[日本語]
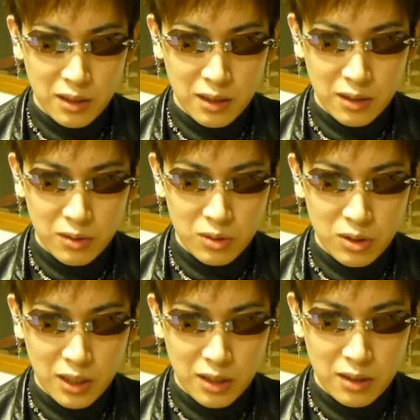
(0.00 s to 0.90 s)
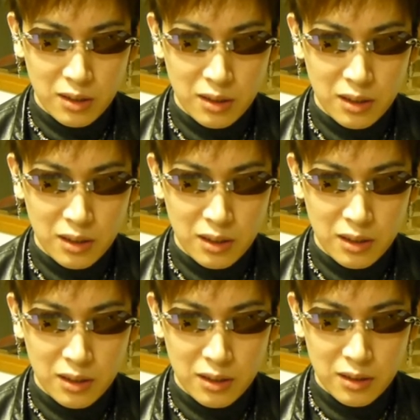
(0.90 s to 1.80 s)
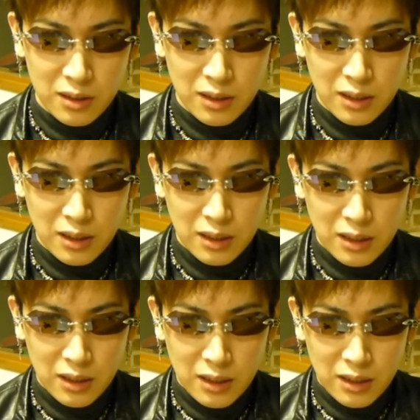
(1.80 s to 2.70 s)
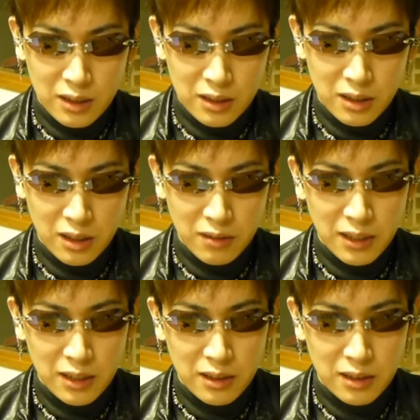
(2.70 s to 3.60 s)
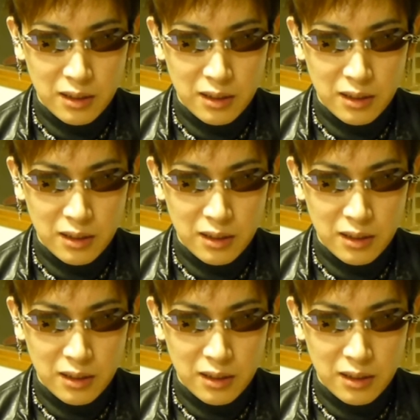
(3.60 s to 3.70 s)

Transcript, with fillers: えー、おそらく、えー、真偽は、